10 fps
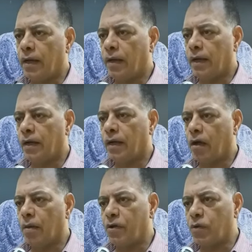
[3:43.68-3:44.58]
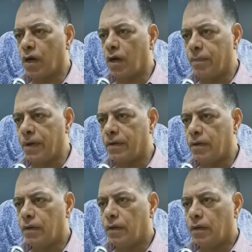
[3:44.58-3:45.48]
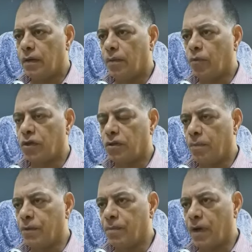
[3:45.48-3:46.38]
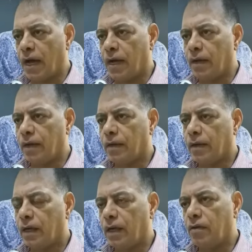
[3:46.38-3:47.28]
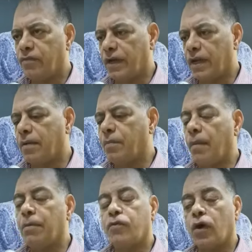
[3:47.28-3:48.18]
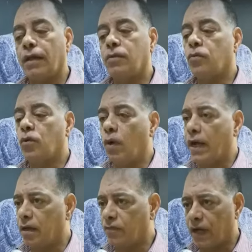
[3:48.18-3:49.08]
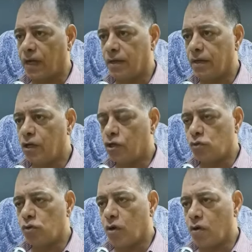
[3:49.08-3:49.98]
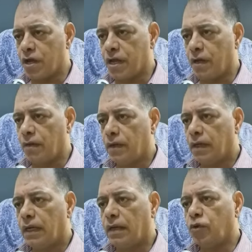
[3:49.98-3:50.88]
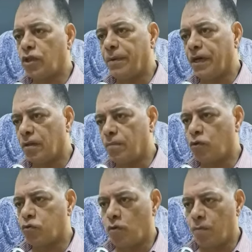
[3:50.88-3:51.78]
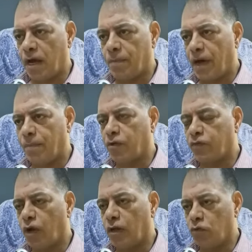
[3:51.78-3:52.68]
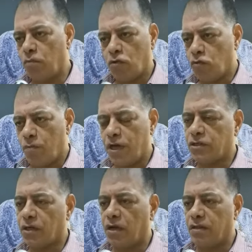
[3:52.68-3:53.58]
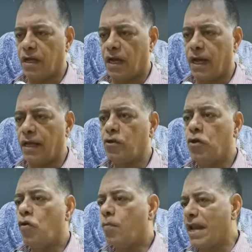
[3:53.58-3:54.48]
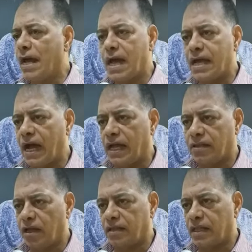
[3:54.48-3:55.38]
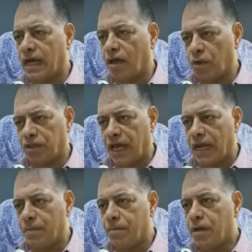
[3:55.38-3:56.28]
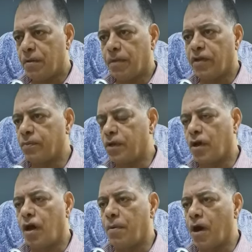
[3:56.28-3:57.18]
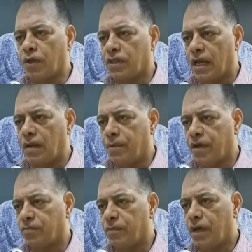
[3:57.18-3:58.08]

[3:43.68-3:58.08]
آه، قلبا وقالبا آه، متضامن مع الفنان محمد فؤاد ووجه فعلا شؤون القانونيه لمتابعه الموضوع مع محمد فؤاد والموضوع ماشي قائد تحقيقات ومنعنا اي حد يتدخل ويتكلم باسم النقابه او يتكلم باسم